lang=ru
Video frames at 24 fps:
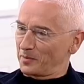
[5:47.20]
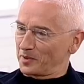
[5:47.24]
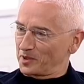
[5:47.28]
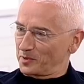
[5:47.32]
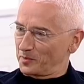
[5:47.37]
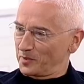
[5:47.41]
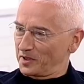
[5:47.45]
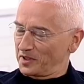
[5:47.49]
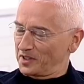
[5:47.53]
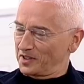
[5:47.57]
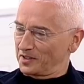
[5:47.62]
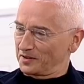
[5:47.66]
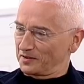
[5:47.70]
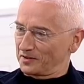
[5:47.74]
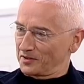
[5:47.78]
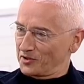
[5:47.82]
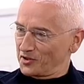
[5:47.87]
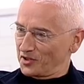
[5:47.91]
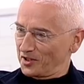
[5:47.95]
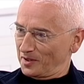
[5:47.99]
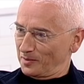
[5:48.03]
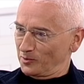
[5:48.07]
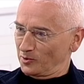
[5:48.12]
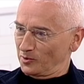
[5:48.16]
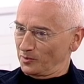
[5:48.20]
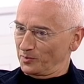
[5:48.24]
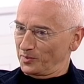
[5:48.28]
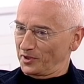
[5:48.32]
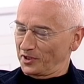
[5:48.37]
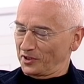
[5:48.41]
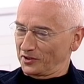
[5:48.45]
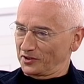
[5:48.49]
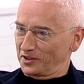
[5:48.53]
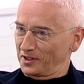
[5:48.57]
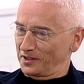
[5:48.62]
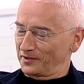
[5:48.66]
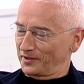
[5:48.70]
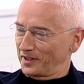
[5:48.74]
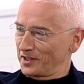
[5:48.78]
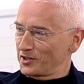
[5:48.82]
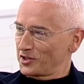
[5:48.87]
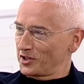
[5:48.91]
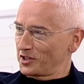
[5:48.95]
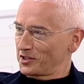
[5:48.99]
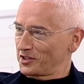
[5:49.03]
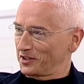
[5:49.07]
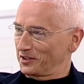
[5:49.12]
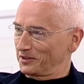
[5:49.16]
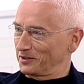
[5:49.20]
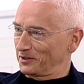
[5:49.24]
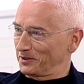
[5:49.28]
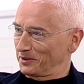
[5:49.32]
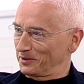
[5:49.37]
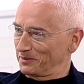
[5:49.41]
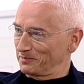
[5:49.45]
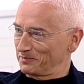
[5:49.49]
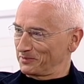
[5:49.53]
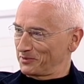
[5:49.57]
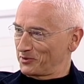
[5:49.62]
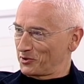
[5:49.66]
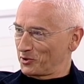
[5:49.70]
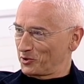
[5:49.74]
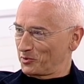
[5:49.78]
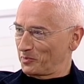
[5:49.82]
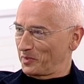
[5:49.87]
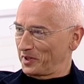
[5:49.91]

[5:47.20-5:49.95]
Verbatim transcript: перспектива, чем у Пьера де Франческо, но что ж